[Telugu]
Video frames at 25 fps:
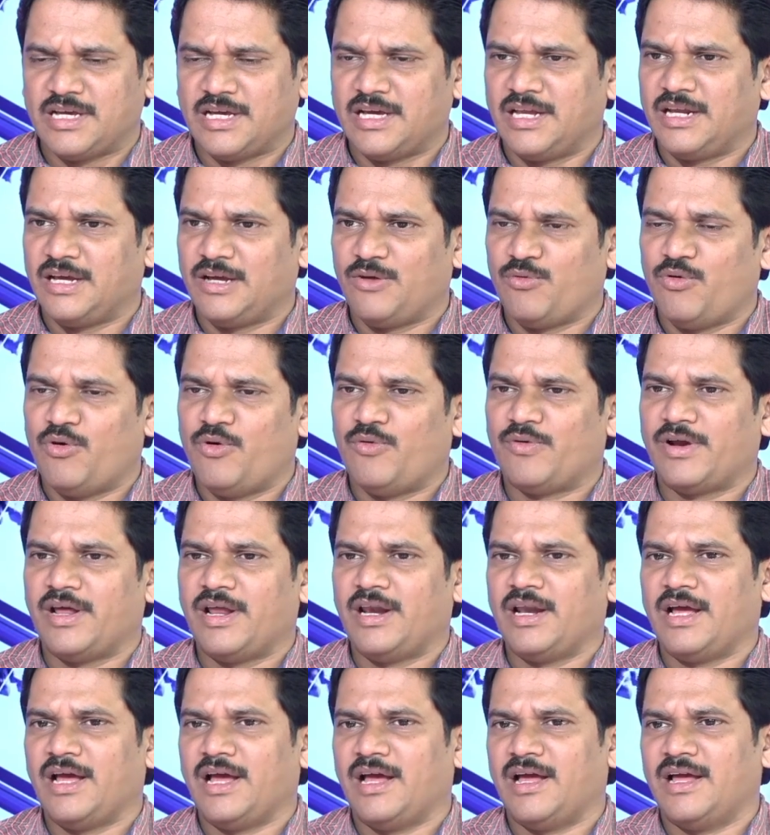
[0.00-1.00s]
కనుక
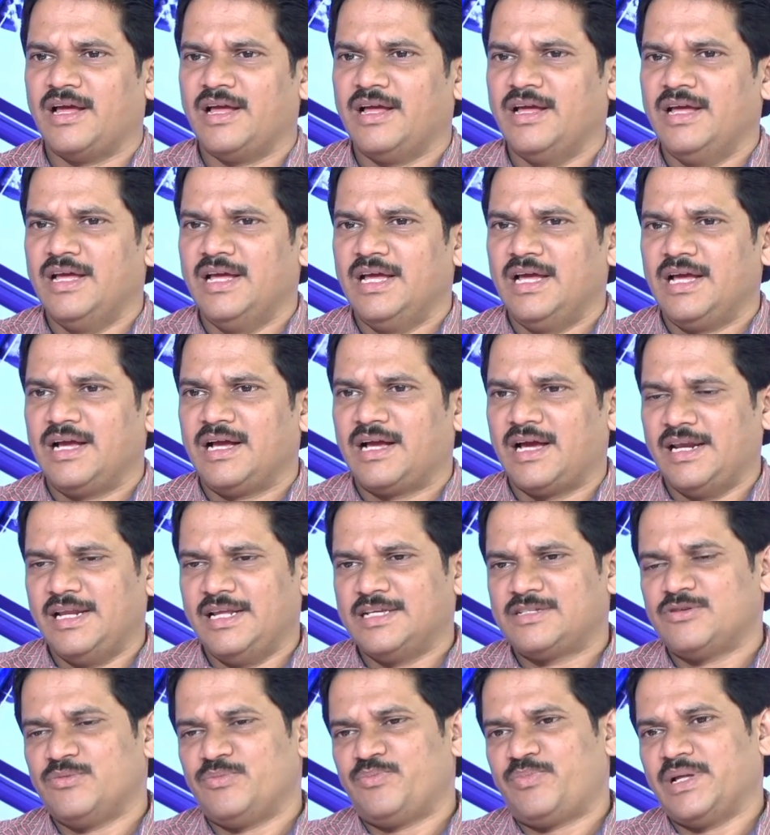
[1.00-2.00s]
ఓవరాల్గా
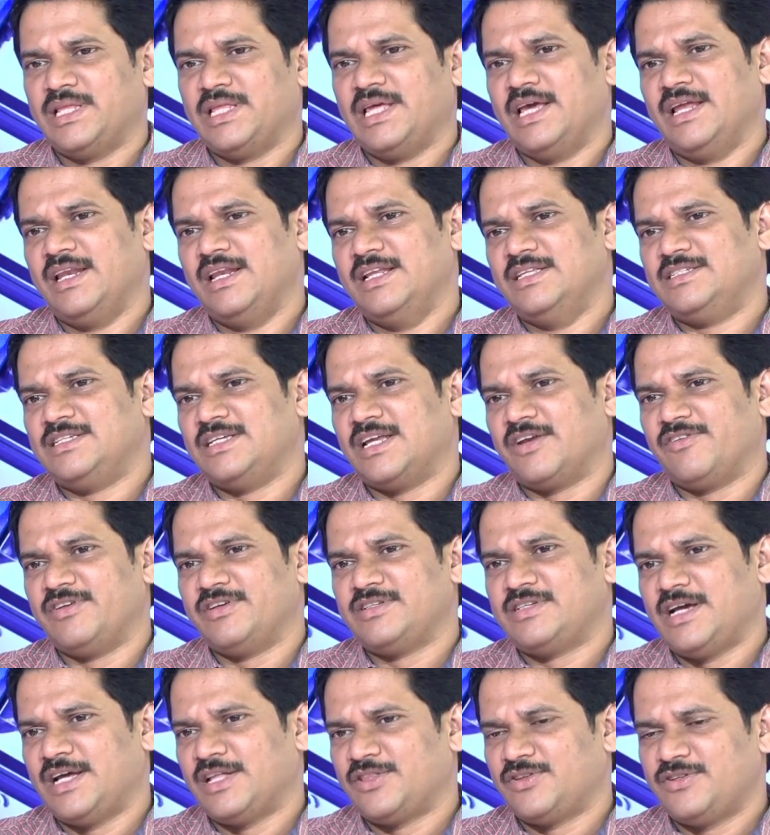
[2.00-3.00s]
కనీసం పదిహేను నుంచి ఇరవై
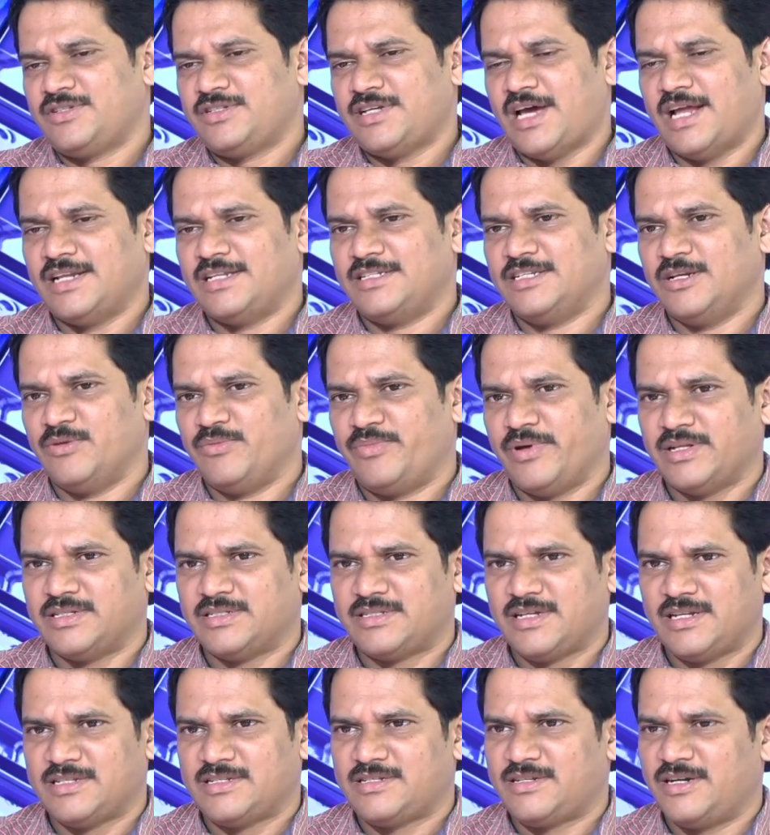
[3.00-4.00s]
శాతం ఛార్జీలు
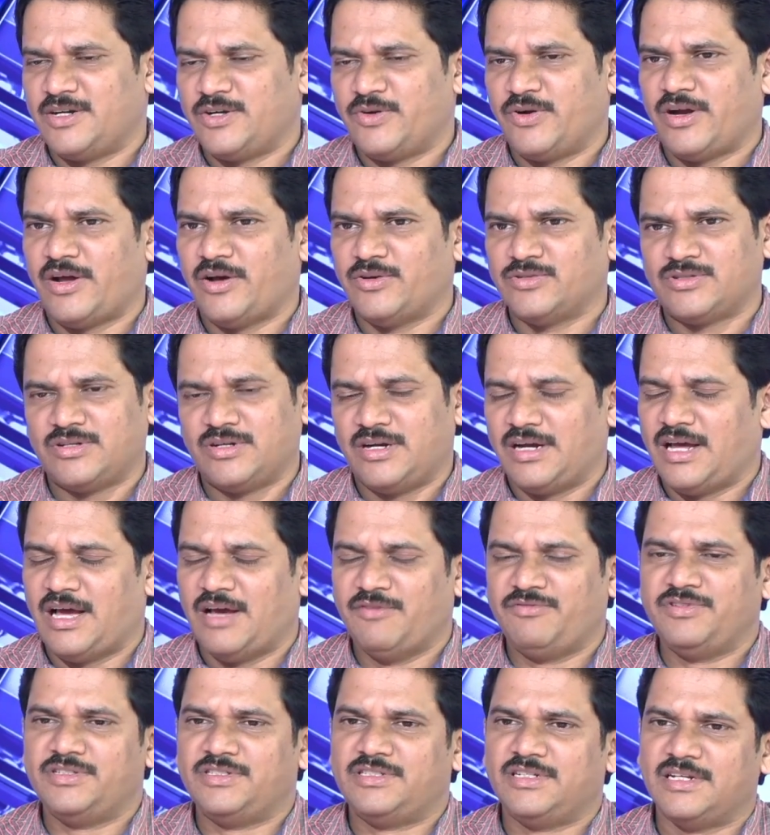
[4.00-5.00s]
పెంచాల్సినటువంటి అవసరం
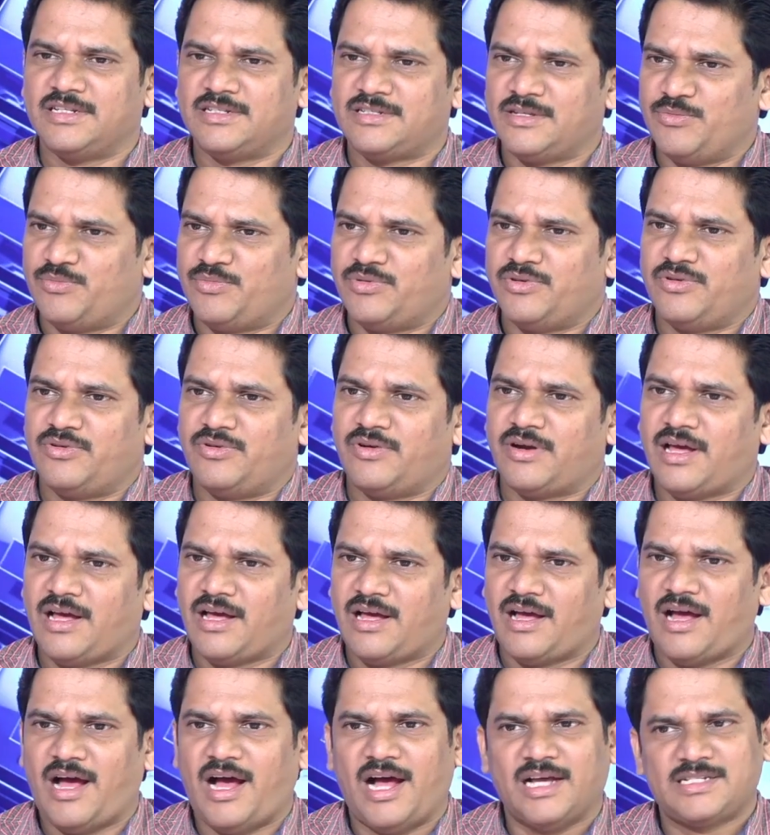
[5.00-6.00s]
అఫీషియల్స్ ఎప్పుడు కూడా
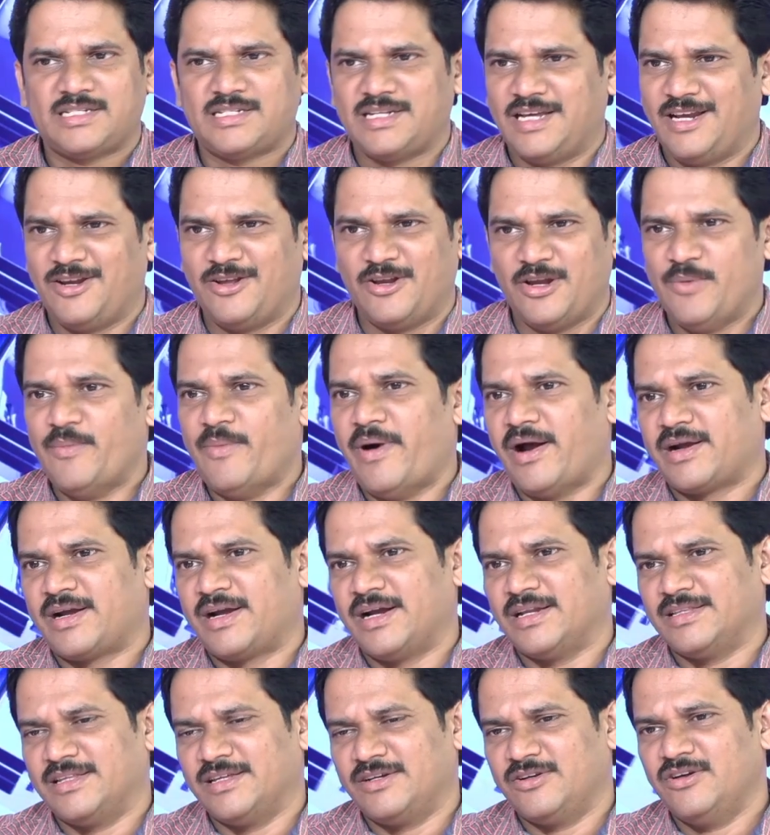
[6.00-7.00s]
ఆ స్టైల్లోనే
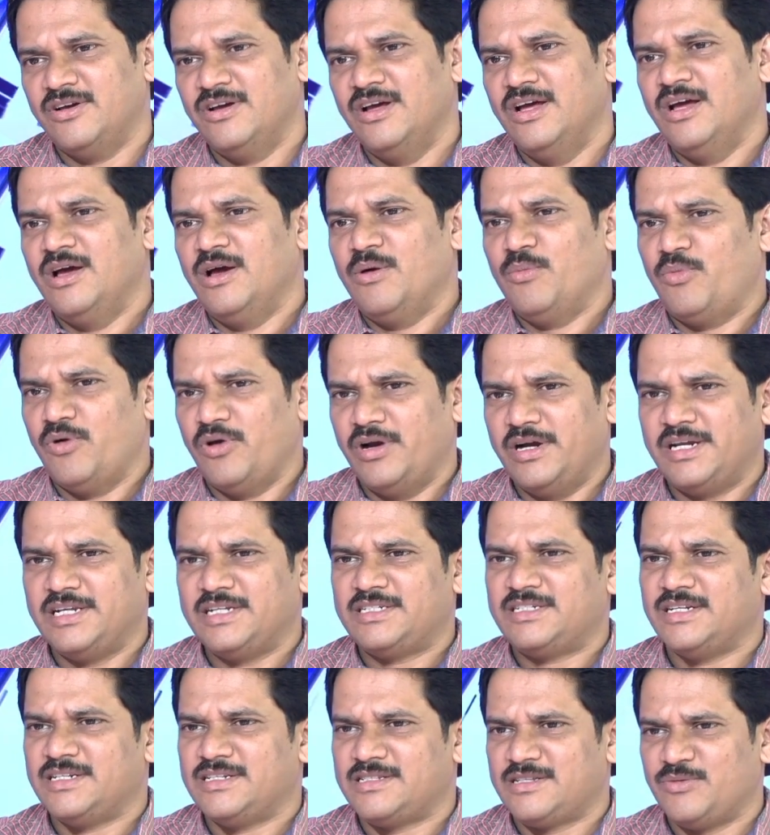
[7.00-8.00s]
మాట్లాడతారు
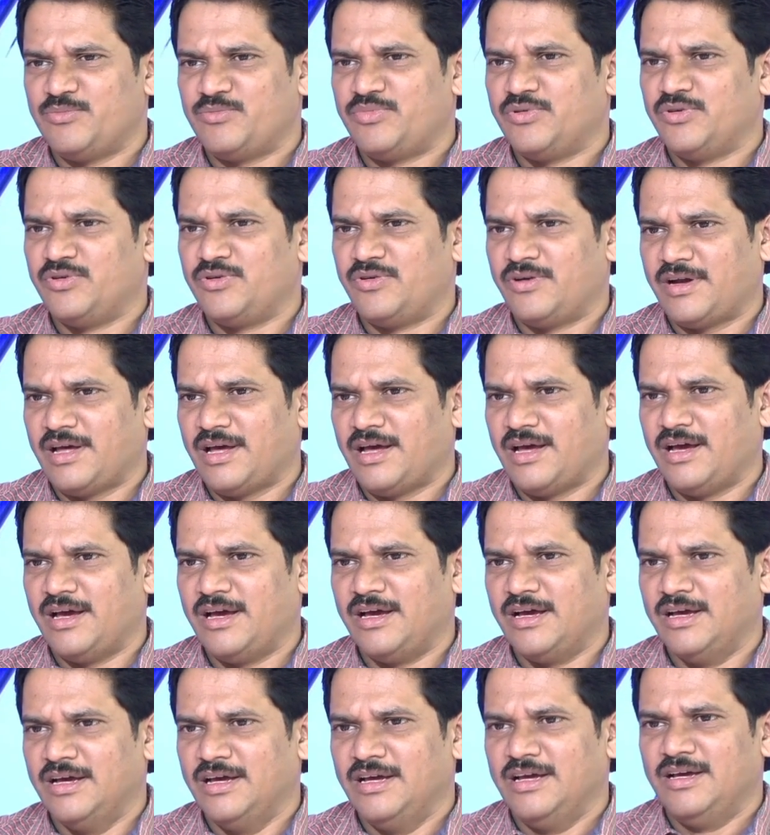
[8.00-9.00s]
పొలిటీషియన్స్ ఎప్పుడు కూడా
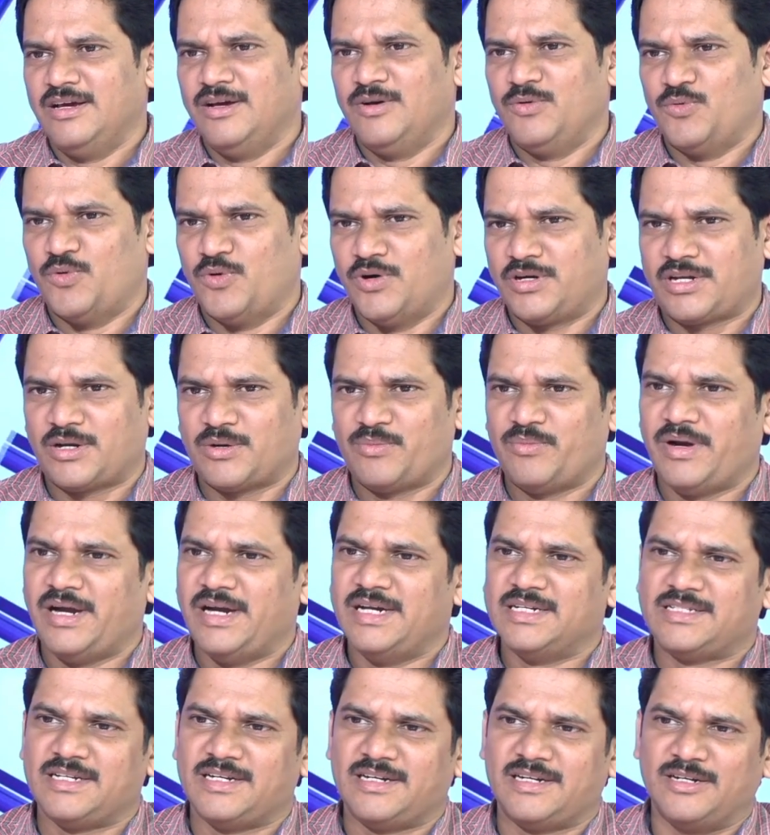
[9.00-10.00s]
ఓటర్
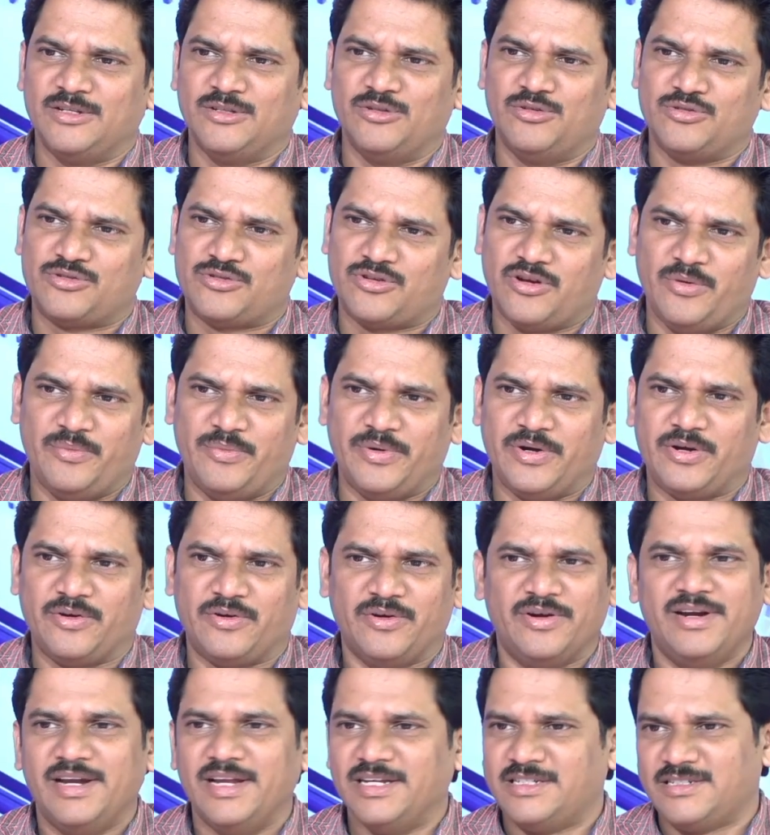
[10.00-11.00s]
మైండ్ సెట్ని దృష్టిలో
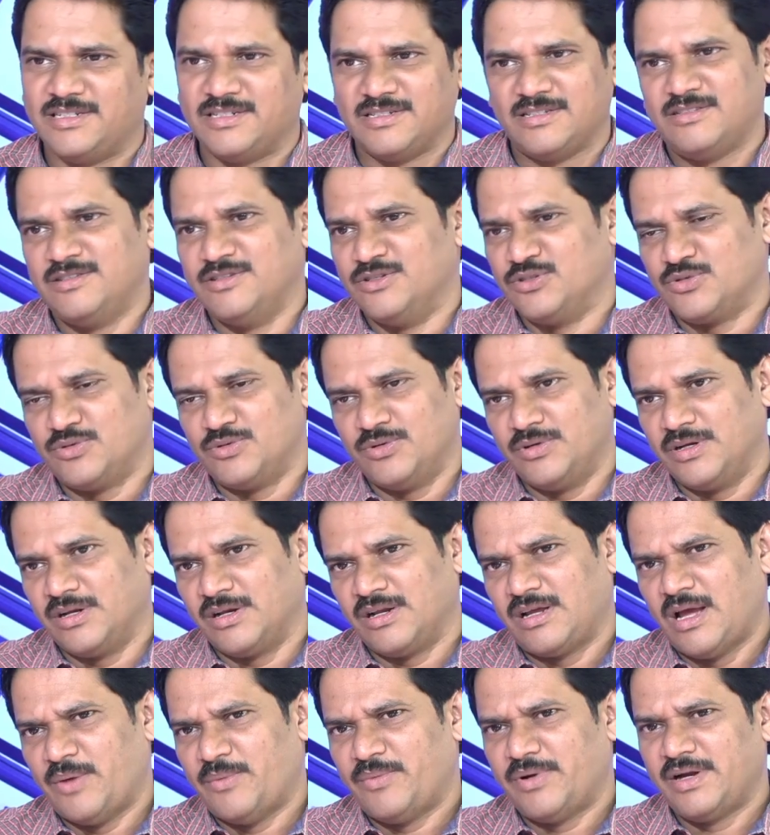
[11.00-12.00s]
పెట్టుకొని డెసిషన్స్ తీసుకుంటారు
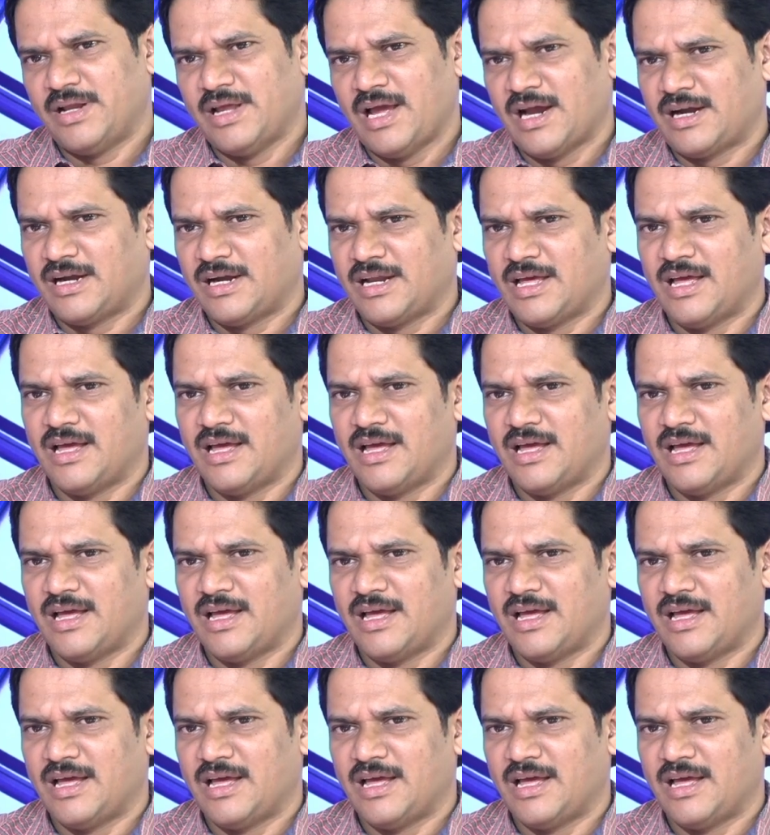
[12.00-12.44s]
కాబట్టి అక్కడ